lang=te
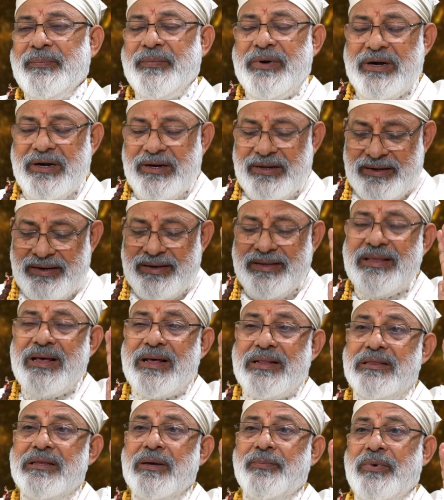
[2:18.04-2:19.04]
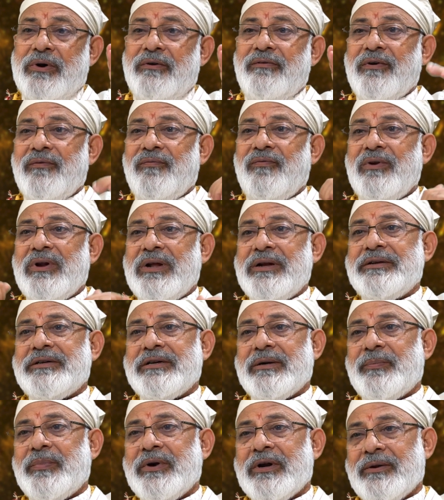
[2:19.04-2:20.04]
బట్ ఇది అంత పవర్ఫుల్ అని
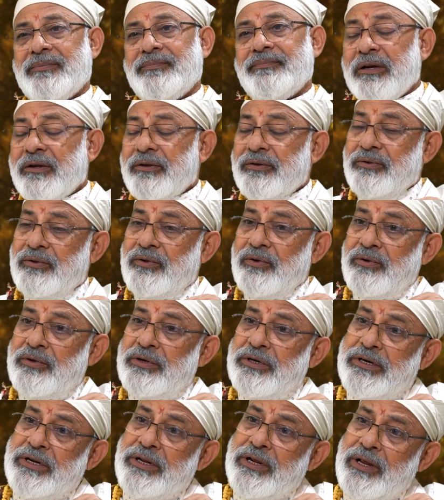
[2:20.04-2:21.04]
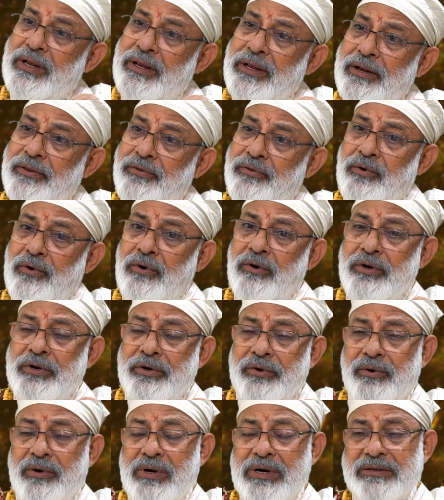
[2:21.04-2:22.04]
చెప్పటం దృష్టితో
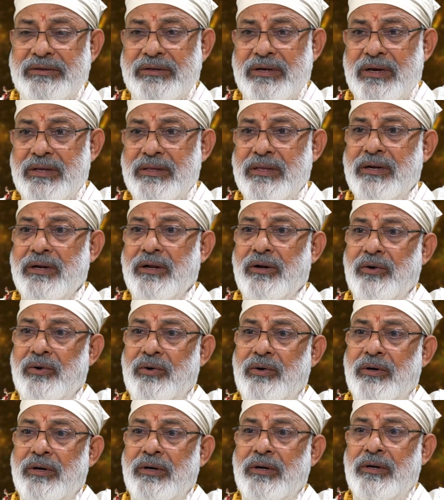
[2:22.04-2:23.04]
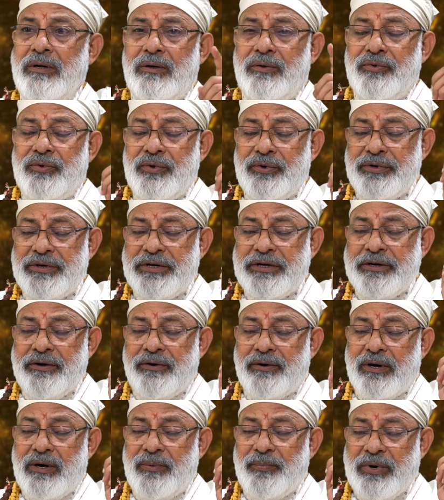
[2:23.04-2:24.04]
యోగ సాధనలో దృష్టి
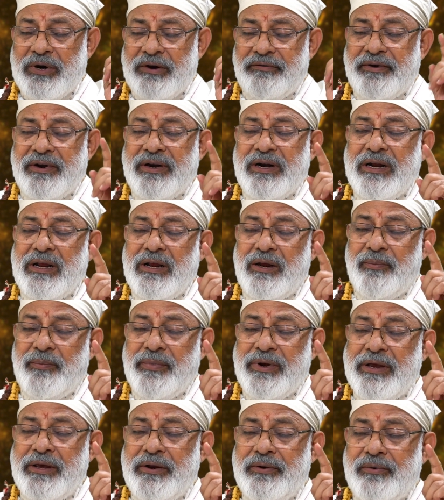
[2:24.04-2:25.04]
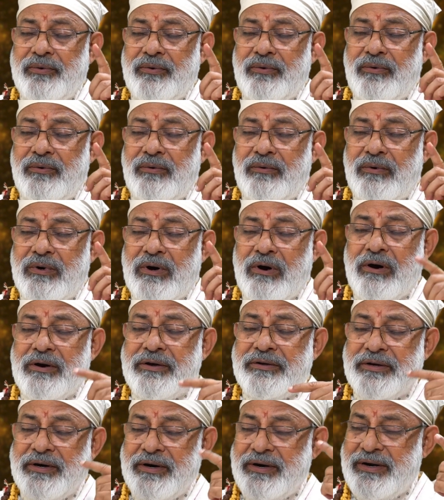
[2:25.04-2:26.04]
యొక్క పవర్ని మీరు
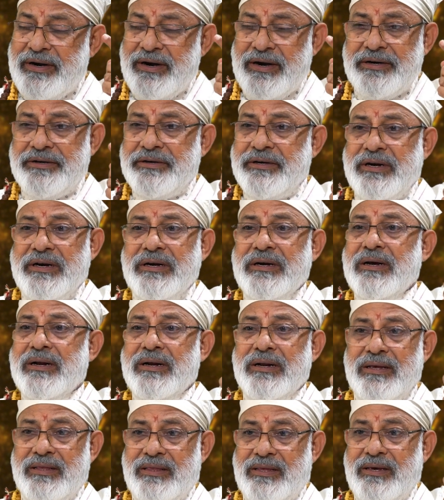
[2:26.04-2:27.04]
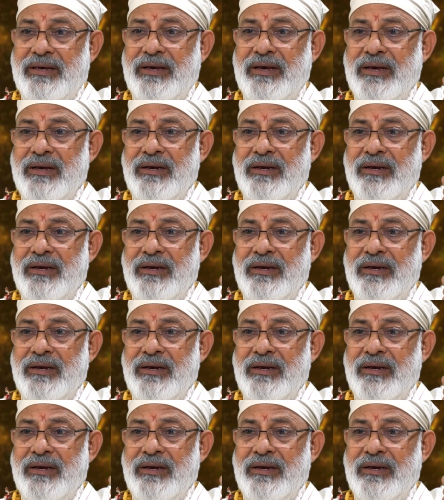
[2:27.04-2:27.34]
కాన్సన్ట్రేట్ చేయగలిగితే